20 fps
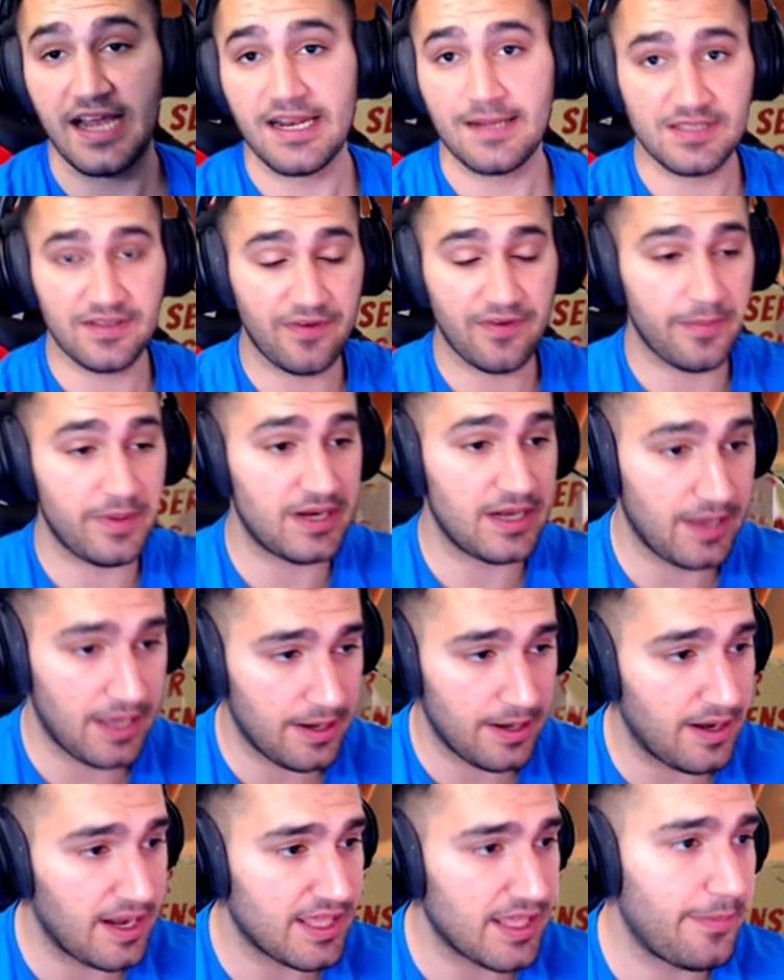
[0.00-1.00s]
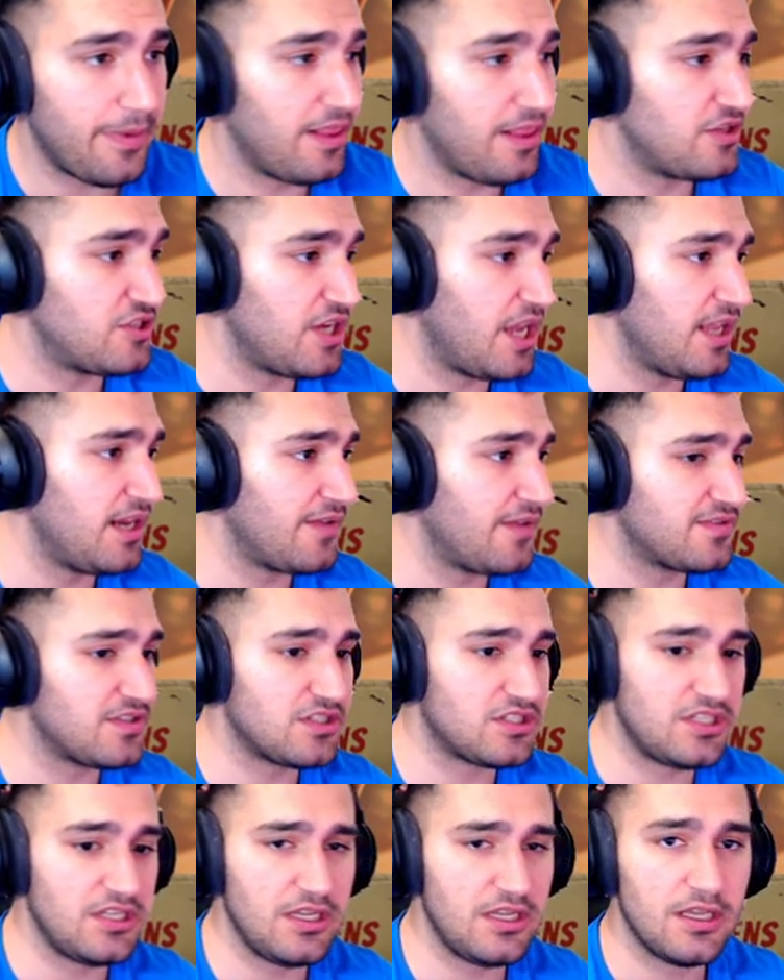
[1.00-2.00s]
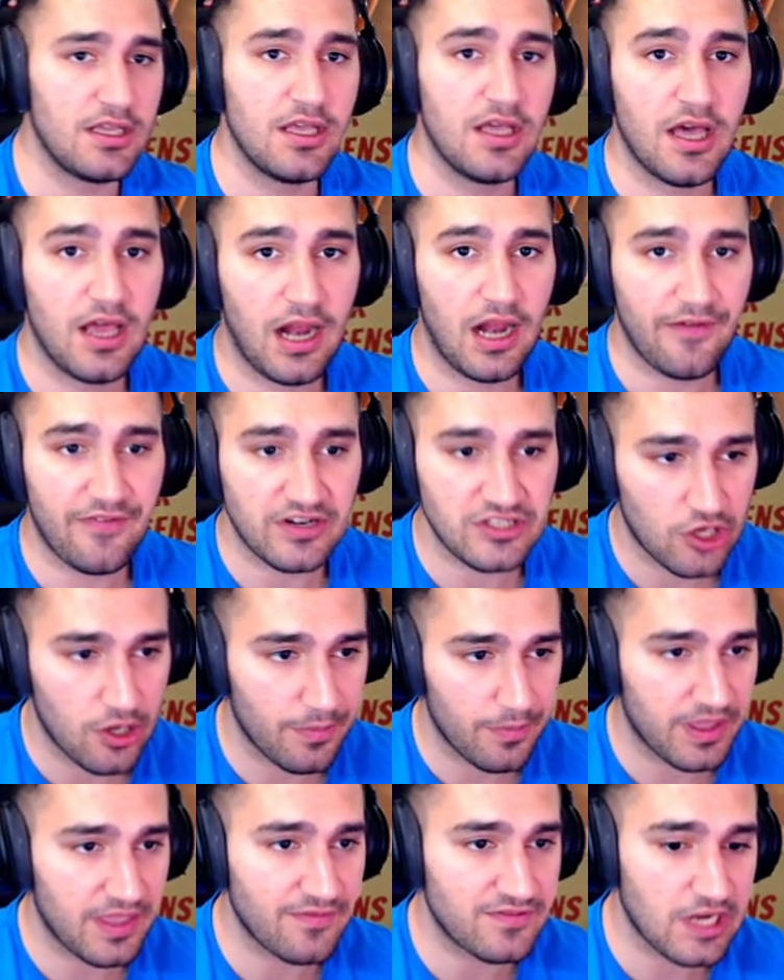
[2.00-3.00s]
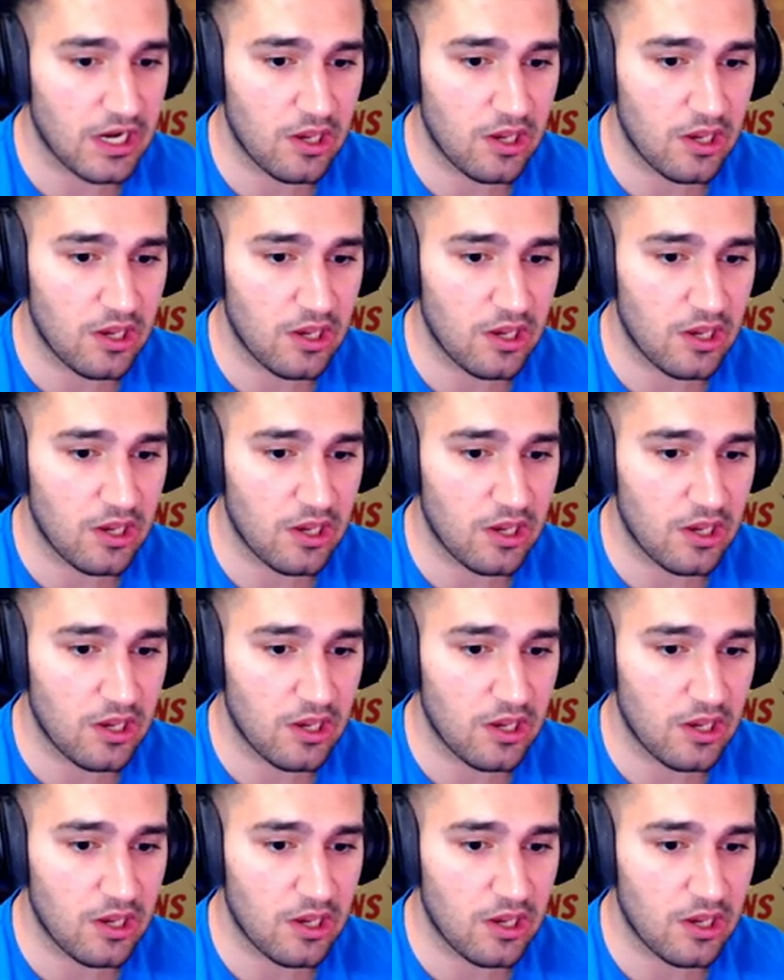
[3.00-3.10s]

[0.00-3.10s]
عندنا بسبب منها هالايام اللي جاي نفس الشيء افرجيكم كيف